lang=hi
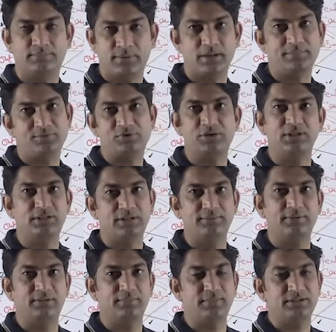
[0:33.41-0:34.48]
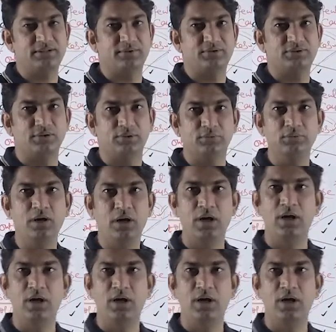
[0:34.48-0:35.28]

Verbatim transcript: बड़ा मुश्किल था मतलब मैं समझता हूँ